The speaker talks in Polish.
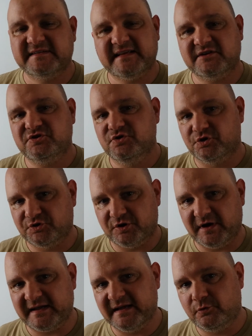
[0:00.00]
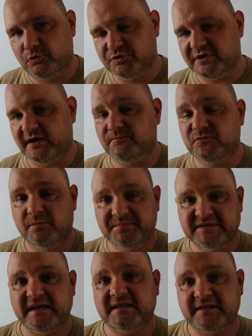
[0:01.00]
wsadzić doktora Kękusia do
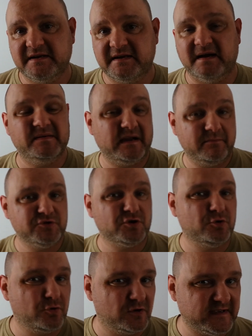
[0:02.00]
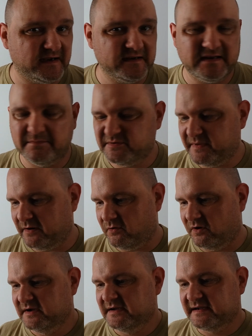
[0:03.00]
psychiatryka. Jakby to kuriozalnie nie
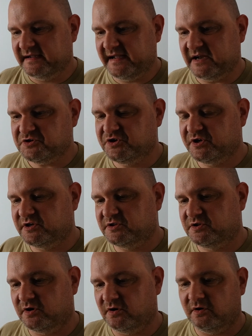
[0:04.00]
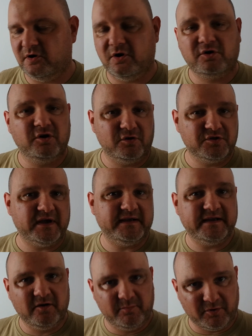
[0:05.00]
brzmiało, każdy, kto ogląda
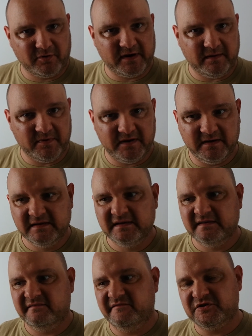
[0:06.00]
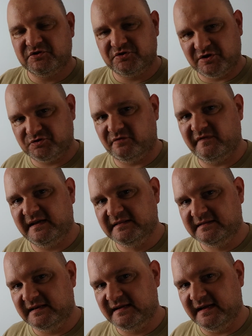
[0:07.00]
jego programy, wie, że to jest człowiek
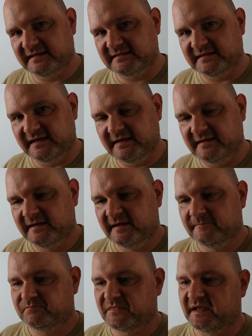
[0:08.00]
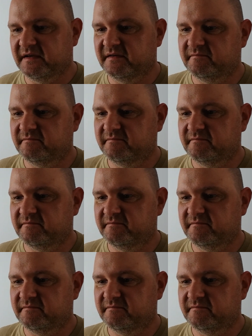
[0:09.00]
inteligentny. E,